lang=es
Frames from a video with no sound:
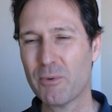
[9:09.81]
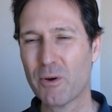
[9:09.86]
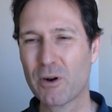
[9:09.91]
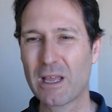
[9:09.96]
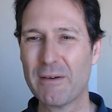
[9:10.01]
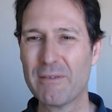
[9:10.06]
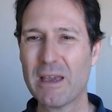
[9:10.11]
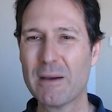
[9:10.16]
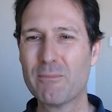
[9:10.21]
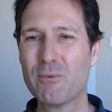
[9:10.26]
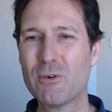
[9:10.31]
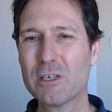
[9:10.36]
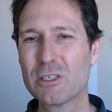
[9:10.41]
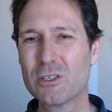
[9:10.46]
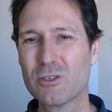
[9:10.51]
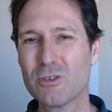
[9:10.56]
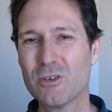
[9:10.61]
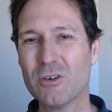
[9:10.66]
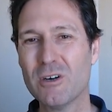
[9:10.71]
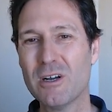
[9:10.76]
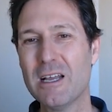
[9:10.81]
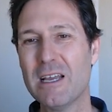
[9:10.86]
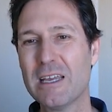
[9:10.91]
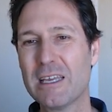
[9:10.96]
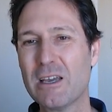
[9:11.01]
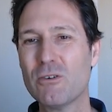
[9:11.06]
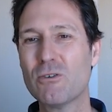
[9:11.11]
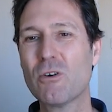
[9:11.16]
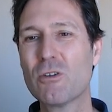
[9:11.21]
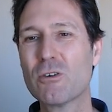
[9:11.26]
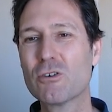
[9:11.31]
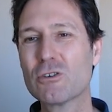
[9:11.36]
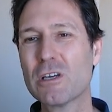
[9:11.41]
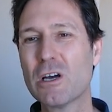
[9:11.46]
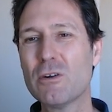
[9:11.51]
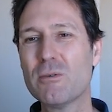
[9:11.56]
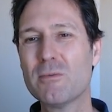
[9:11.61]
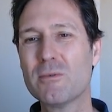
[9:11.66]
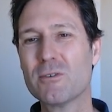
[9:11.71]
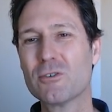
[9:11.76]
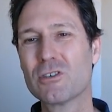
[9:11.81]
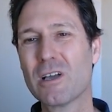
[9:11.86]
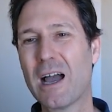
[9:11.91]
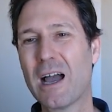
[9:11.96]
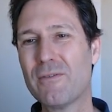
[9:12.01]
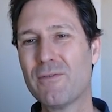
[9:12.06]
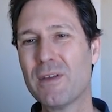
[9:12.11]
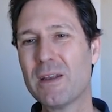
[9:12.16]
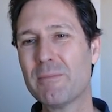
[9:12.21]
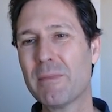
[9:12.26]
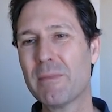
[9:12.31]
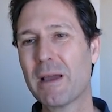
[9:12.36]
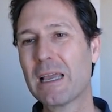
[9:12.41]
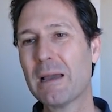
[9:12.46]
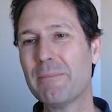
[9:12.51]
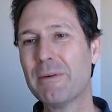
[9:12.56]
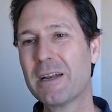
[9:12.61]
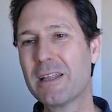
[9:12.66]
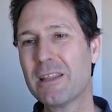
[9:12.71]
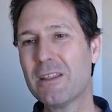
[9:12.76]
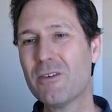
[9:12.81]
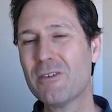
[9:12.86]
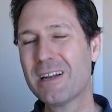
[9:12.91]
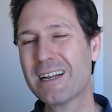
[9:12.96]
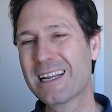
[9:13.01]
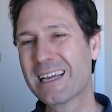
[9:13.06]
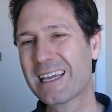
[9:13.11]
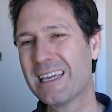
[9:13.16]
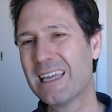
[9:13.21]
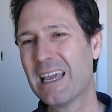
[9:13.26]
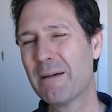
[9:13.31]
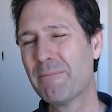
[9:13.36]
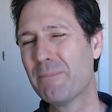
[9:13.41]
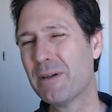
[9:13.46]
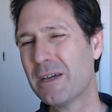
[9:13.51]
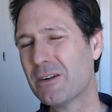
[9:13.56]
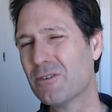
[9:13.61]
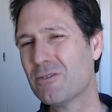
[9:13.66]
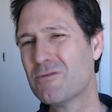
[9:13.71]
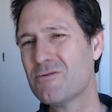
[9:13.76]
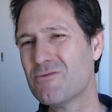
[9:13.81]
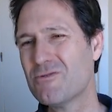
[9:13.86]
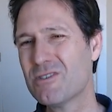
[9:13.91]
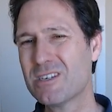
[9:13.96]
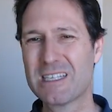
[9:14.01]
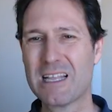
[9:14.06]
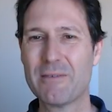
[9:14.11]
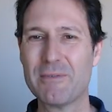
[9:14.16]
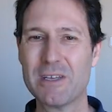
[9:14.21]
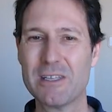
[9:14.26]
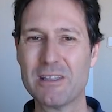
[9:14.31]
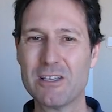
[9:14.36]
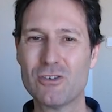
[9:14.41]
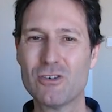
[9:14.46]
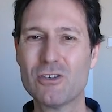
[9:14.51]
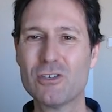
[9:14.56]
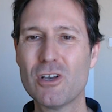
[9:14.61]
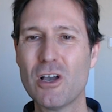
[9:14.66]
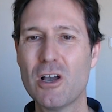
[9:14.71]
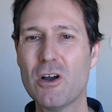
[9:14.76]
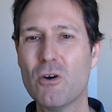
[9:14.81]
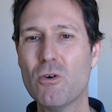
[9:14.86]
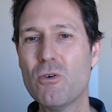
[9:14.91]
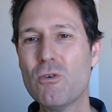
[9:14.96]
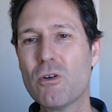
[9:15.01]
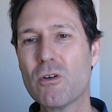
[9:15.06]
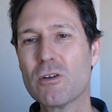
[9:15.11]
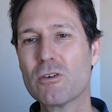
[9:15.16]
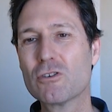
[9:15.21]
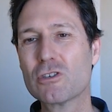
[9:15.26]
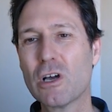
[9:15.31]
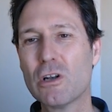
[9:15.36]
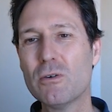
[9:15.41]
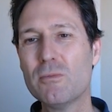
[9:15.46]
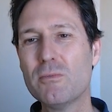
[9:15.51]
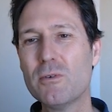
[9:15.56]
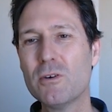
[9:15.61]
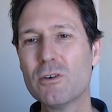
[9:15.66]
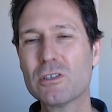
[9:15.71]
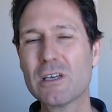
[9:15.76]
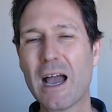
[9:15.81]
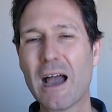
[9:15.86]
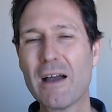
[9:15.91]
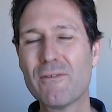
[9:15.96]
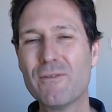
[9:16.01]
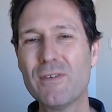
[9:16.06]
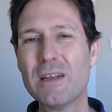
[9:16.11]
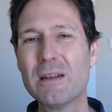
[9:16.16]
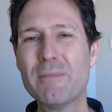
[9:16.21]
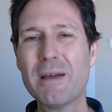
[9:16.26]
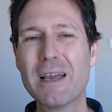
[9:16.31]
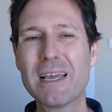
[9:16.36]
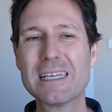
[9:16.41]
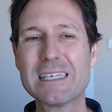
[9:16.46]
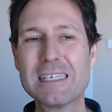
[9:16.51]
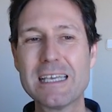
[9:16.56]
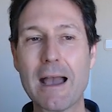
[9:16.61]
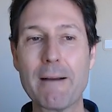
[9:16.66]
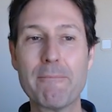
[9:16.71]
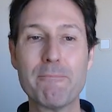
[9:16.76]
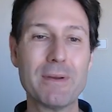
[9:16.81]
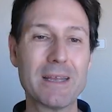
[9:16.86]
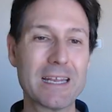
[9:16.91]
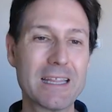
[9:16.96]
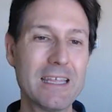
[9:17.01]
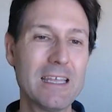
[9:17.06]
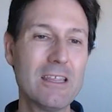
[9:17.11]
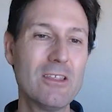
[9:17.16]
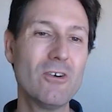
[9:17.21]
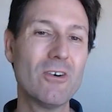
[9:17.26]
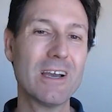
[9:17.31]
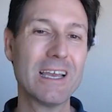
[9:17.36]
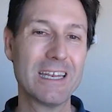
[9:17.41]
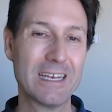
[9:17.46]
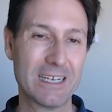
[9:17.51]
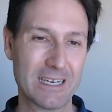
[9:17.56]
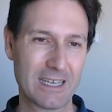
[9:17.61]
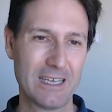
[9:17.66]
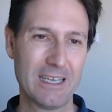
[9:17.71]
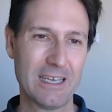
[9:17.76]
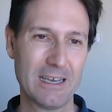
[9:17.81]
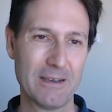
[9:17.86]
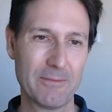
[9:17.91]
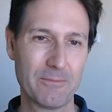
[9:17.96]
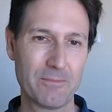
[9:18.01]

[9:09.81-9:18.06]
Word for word: Porque había puesto que uno de los alumnos afirma que ha perdido energía, pero no está bien dicho. uno de los alumnos afirma que se ha perdido energía.